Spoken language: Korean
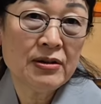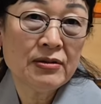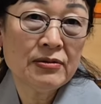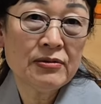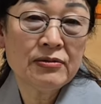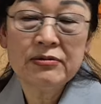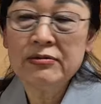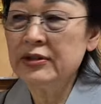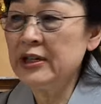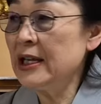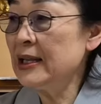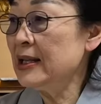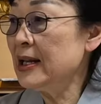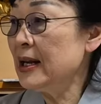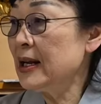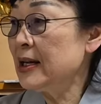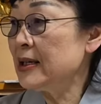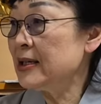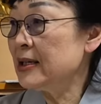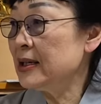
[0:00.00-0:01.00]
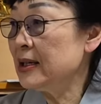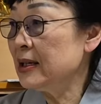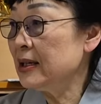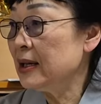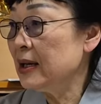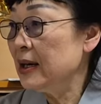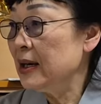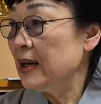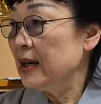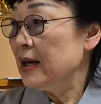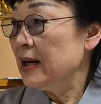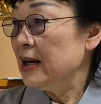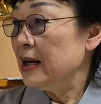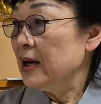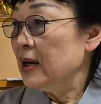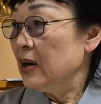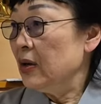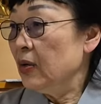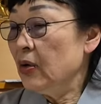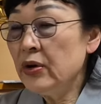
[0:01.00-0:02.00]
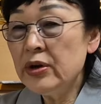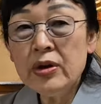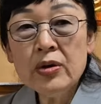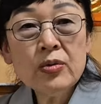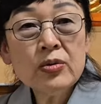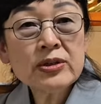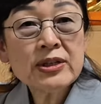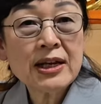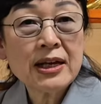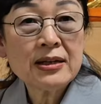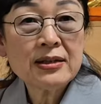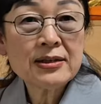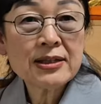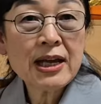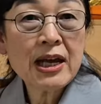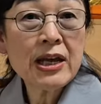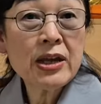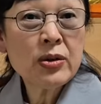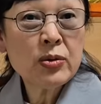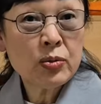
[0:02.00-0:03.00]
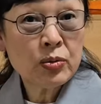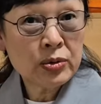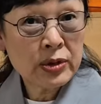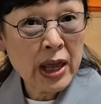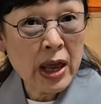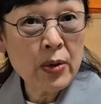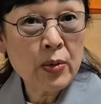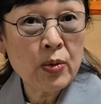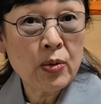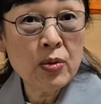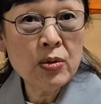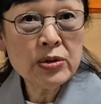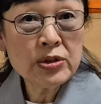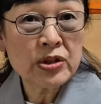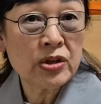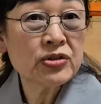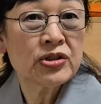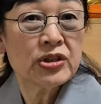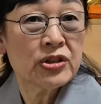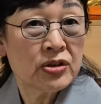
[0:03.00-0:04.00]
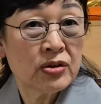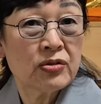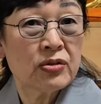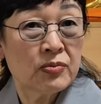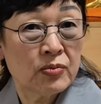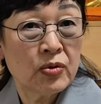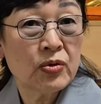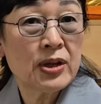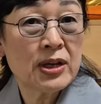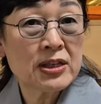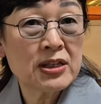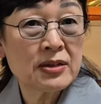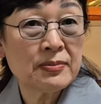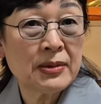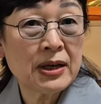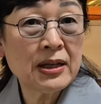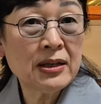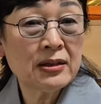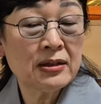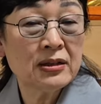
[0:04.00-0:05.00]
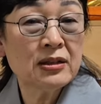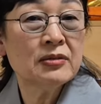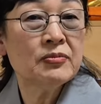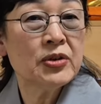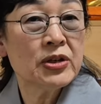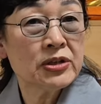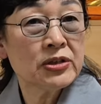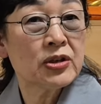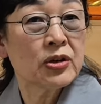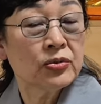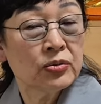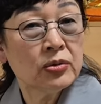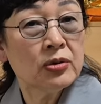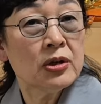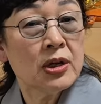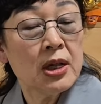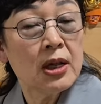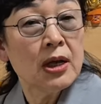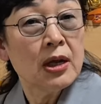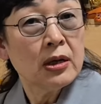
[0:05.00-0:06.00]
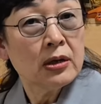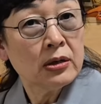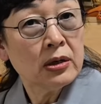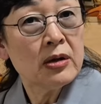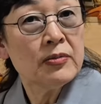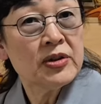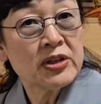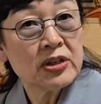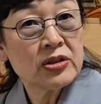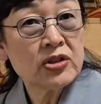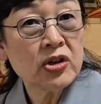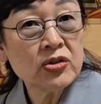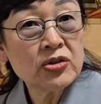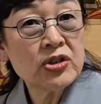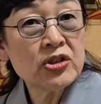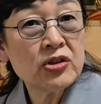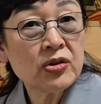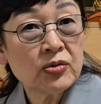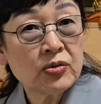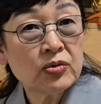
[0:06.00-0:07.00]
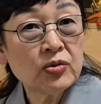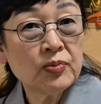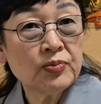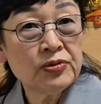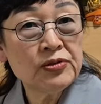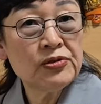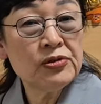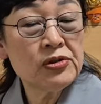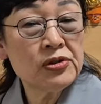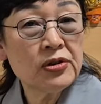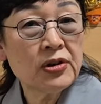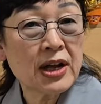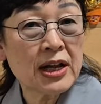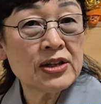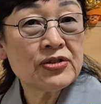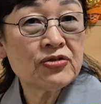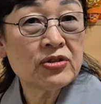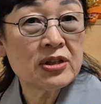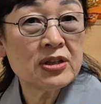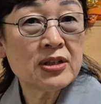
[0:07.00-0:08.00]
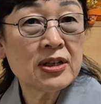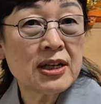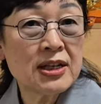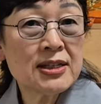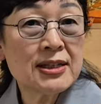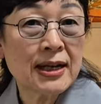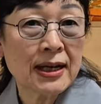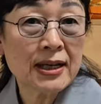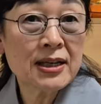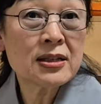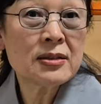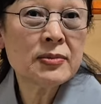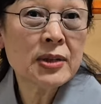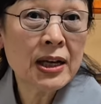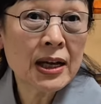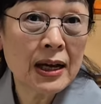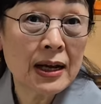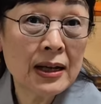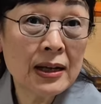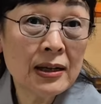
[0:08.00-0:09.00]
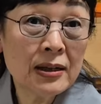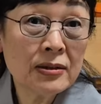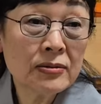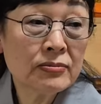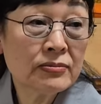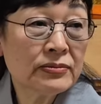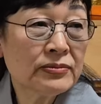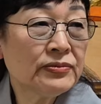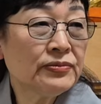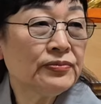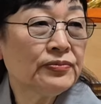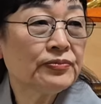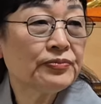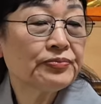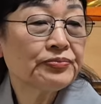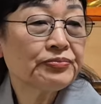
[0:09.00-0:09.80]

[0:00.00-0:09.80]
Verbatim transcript: 그리고 옛날같이 허용하지 않은 사이고 되고 정치적으로는 모르겠지만 그러면서도 그러면서 정치적으로 또 풀러갈 수 있는 게 있지 않겠습니까? 응?